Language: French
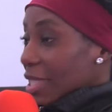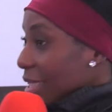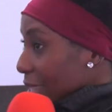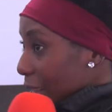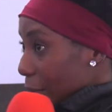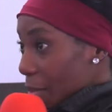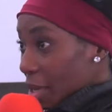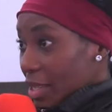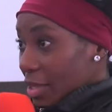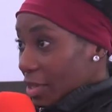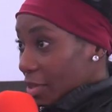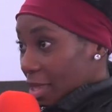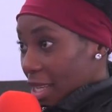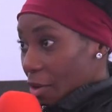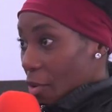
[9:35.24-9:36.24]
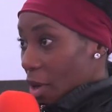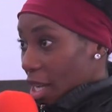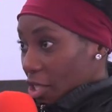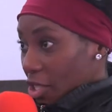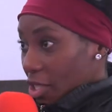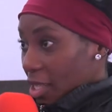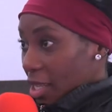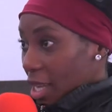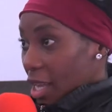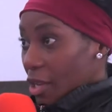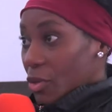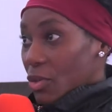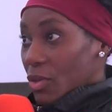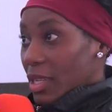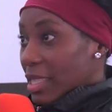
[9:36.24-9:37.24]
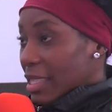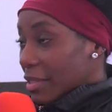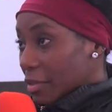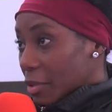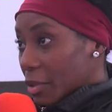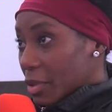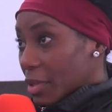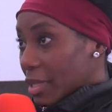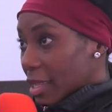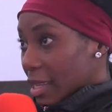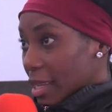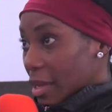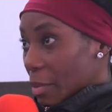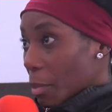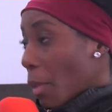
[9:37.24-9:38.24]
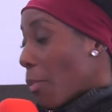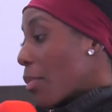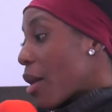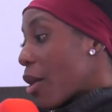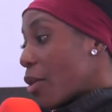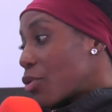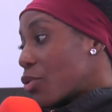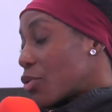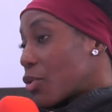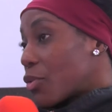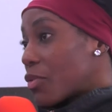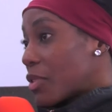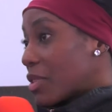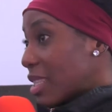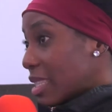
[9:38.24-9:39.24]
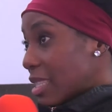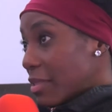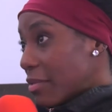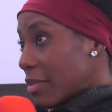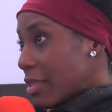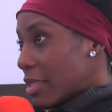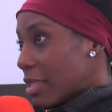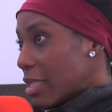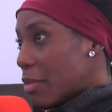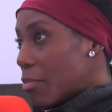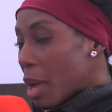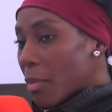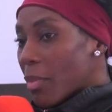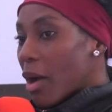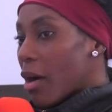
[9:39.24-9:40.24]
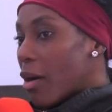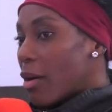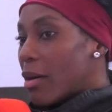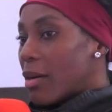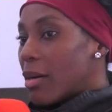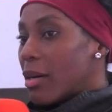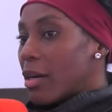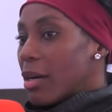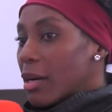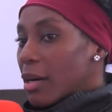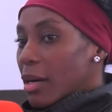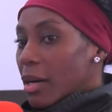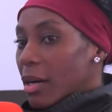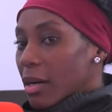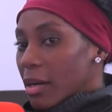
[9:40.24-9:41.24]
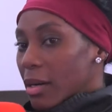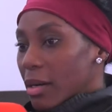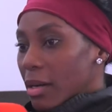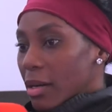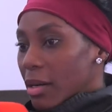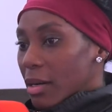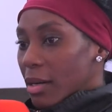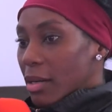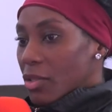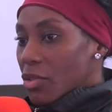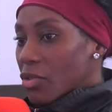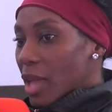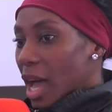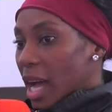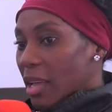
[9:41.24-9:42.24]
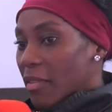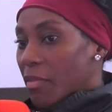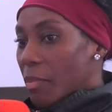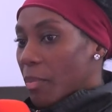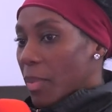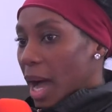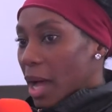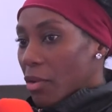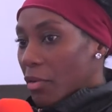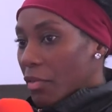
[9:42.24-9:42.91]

jamais se décourager, quelles que soient les difficultés, même quand tu trouves que c'est difficile, même quand euh, tu n'arrives pas à le